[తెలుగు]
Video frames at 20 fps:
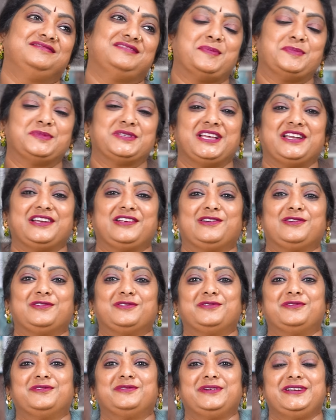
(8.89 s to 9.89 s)
వెబ్సైట్లో
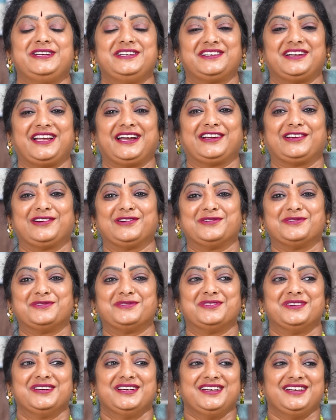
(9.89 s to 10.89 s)
ఇంటరాక్ట్లో
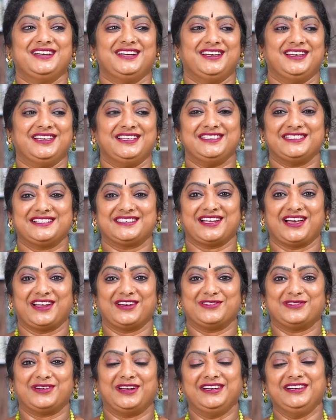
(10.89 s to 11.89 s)

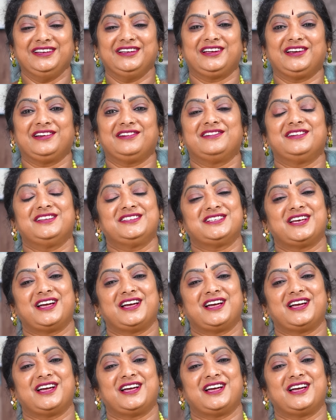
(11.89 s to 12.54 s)
ఇన్స్టాలో అన్నిట్లో కూడా